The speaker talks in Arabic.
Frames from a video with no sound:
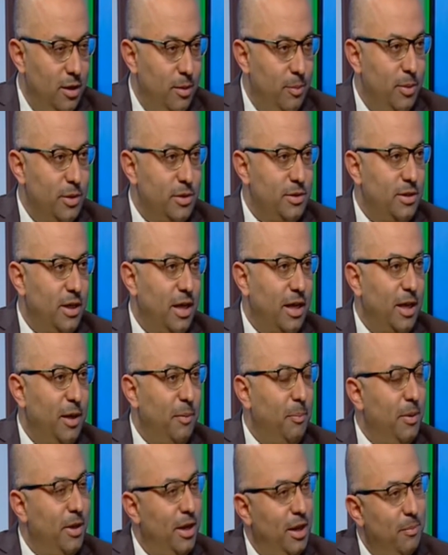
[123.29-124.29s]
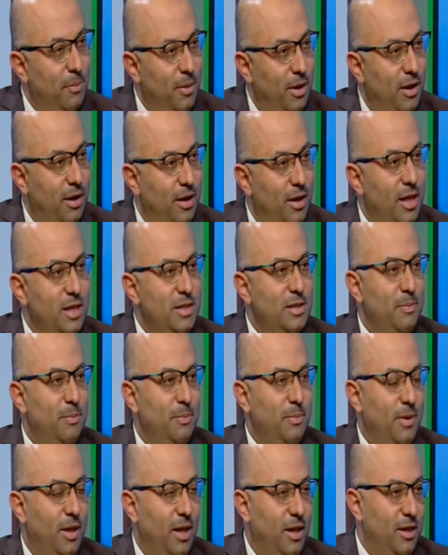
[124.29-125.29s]
بس هتجيب منين بقى
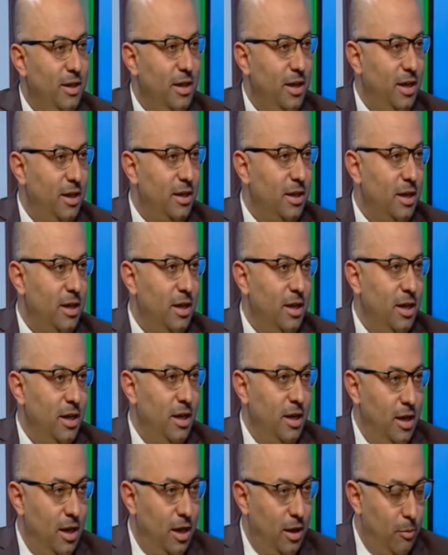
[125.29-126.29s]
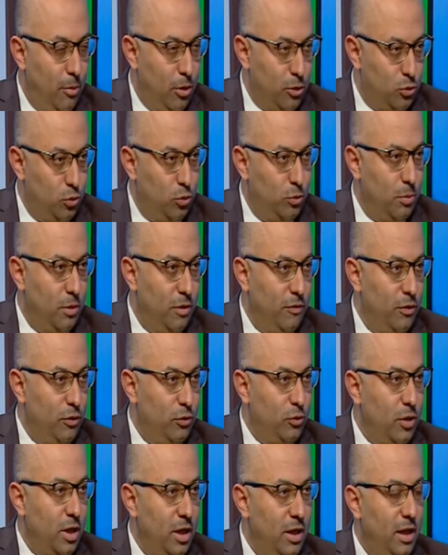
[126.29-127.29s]
لازم يعني احنا المقصود من
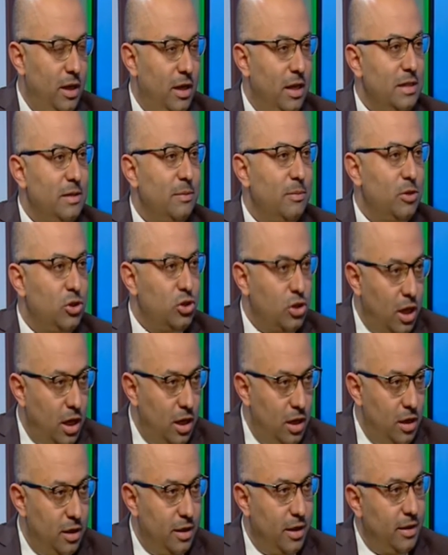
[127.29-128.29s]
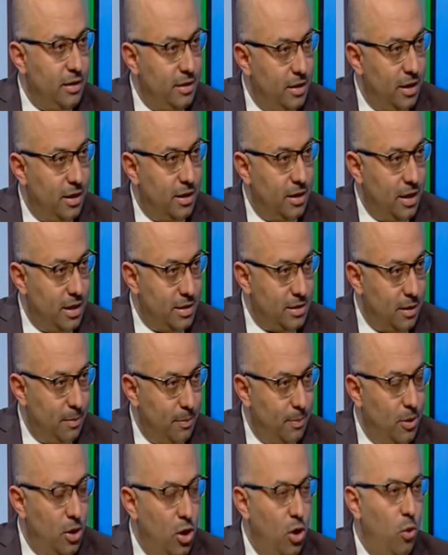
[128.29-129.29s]
الفيديو ده ان احنا لازم نشتغل ننتج نكسب
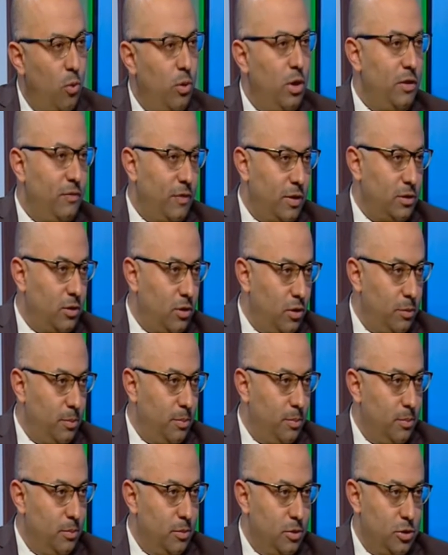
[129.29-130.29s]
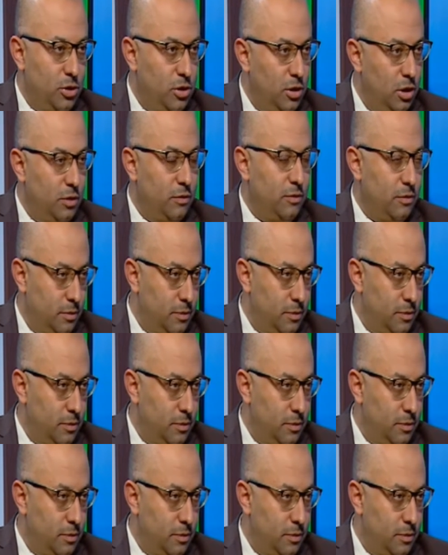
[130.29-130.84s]
وندفع ضرائب مش ف... ناخد